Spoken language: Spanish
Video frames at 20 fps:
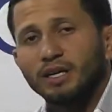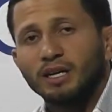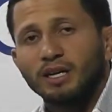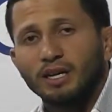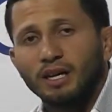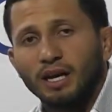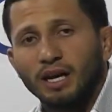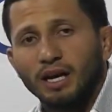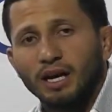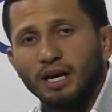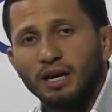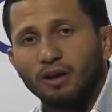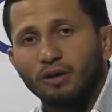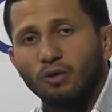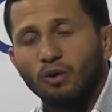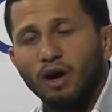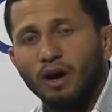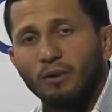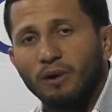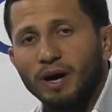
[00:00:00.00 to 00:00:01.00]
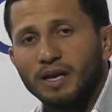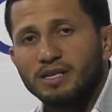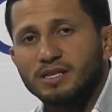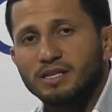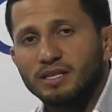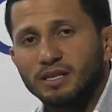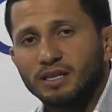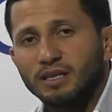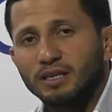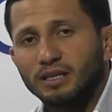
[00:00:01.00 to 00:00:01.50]
los
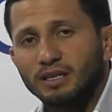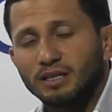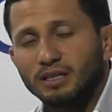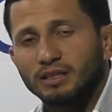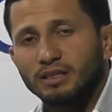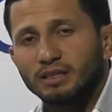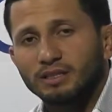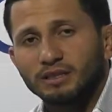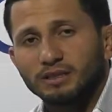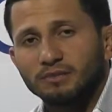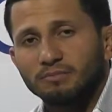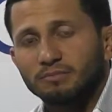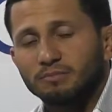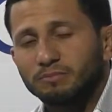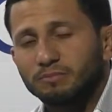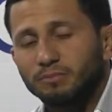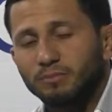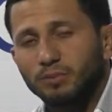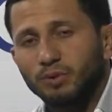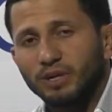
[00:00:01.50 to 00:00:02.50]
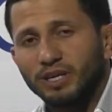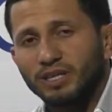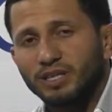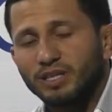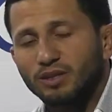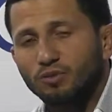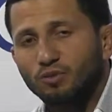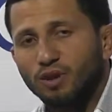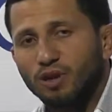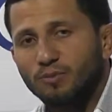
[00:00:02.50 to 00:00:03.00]
avances, eh, por ahí
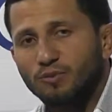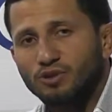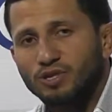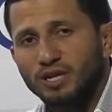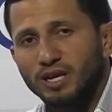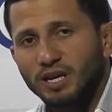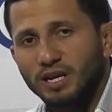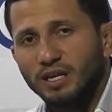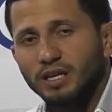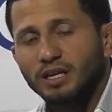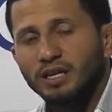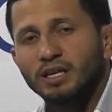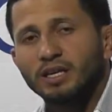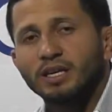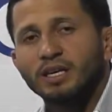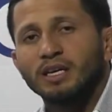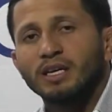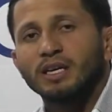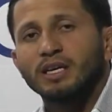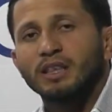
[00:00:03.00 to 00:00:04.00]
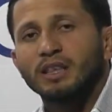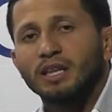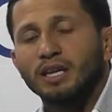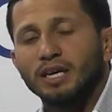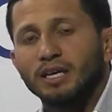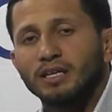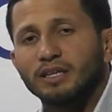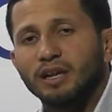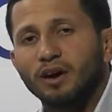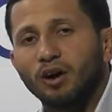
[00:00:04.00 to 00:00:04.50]
circula mucha gente de
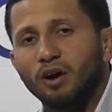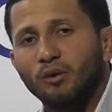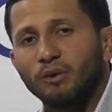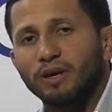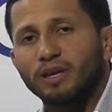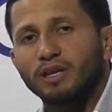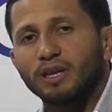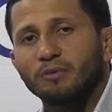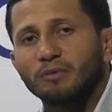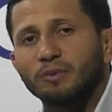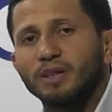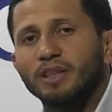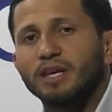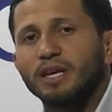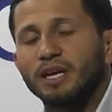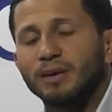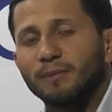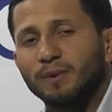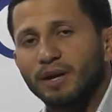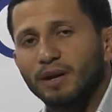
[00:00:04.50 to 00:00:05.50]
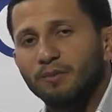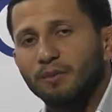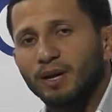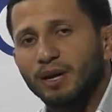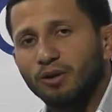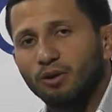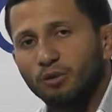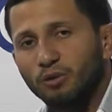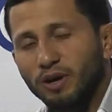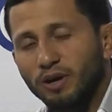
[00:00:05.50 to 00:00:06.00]
esta obra. También dije que para el mes de
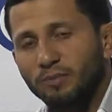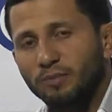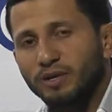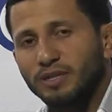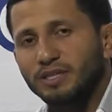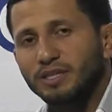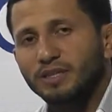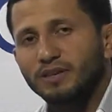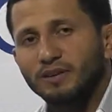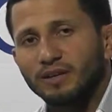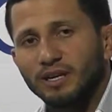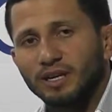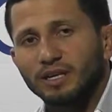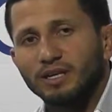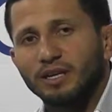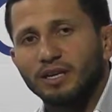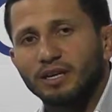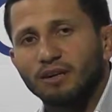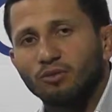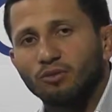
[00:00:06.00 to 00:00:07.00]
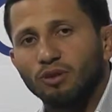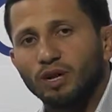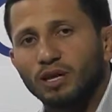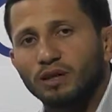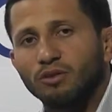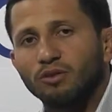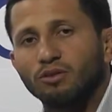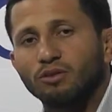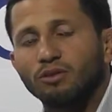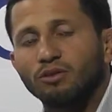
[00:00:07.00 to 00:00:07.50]
noviembre se debería estar
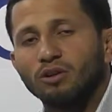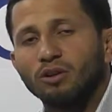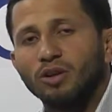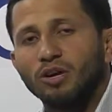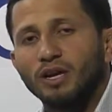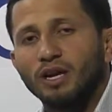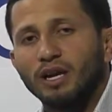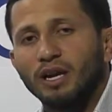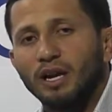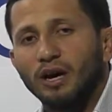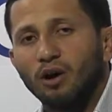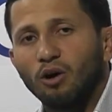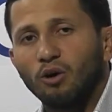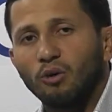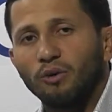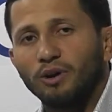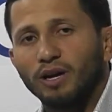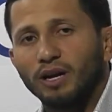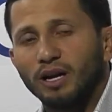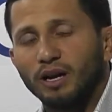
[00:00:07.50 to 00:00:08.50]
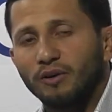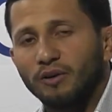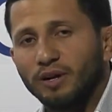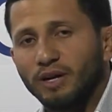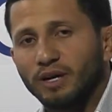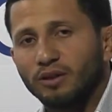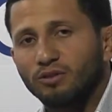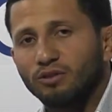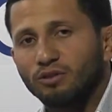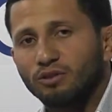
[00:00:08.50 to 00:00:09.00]
inaugurando la obra de la
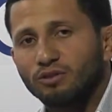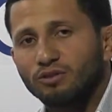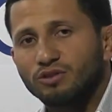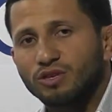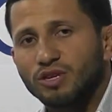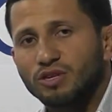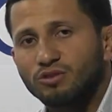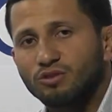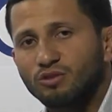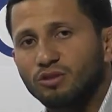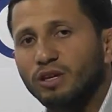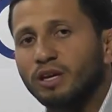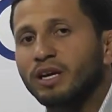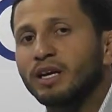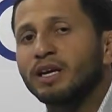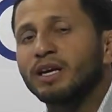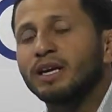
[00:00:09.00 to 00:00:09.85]
avenida Antonio José de Sucre.